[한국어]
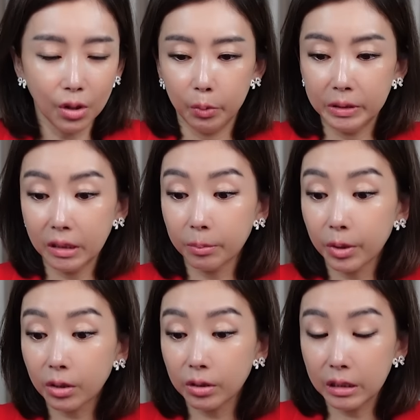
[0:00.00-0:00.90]

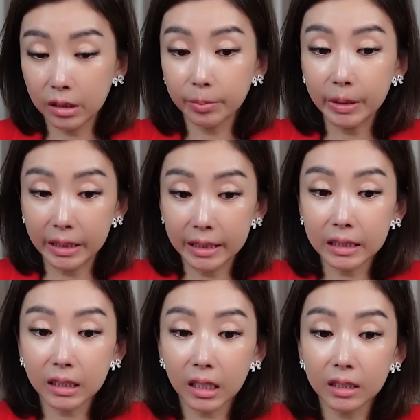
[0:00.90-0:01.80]
왜냐하면
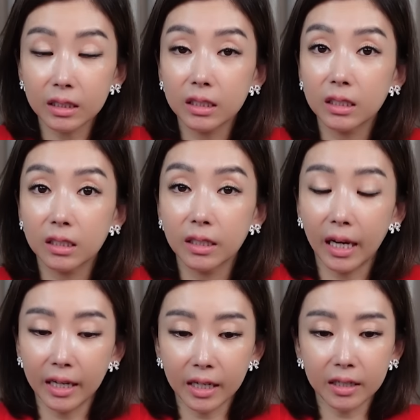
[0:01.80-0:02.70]
22일까지 그
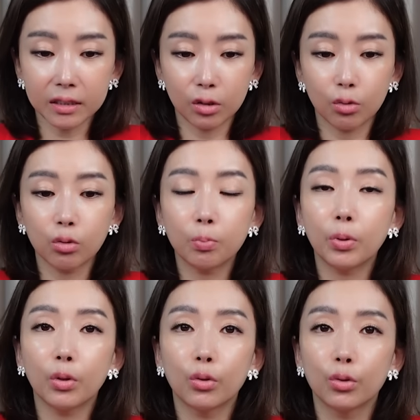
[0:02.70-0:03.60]
ARS
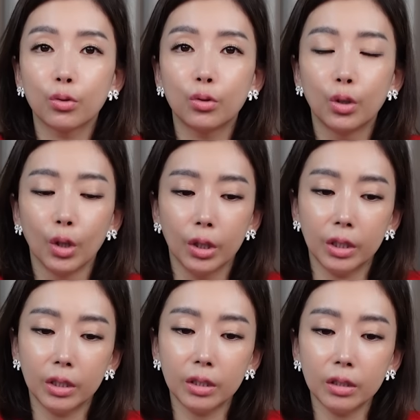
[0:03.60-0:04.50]

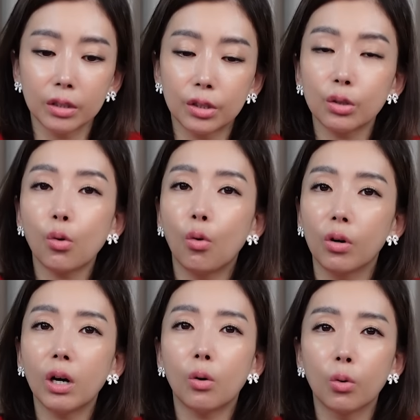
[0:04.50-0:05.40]
투표율이 치고
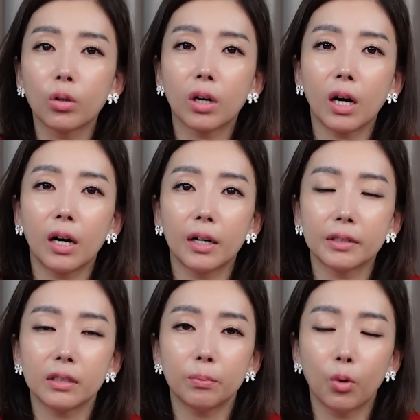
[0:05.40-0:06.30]

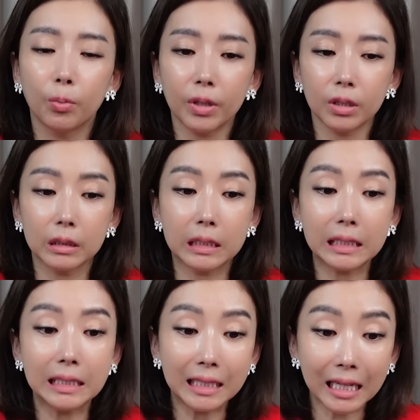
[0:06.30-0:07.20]
올라올까를 보면
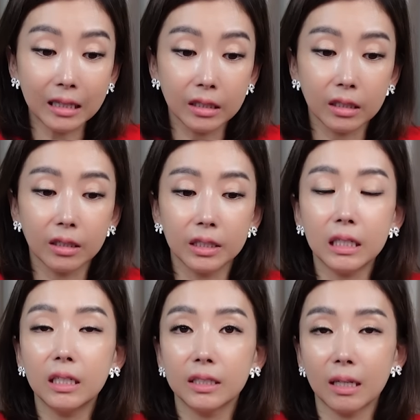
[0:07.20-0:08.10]
지난 어,
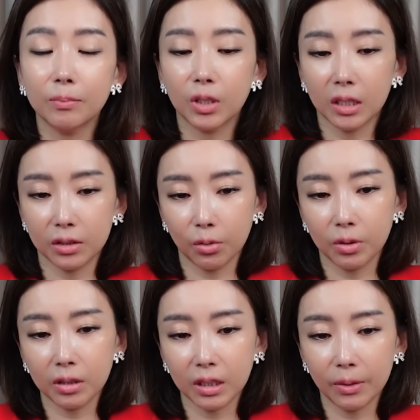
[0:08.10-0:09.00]
1, 2, 3차
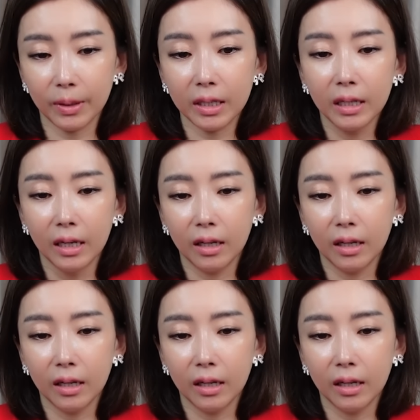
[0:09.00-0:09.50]
전당대회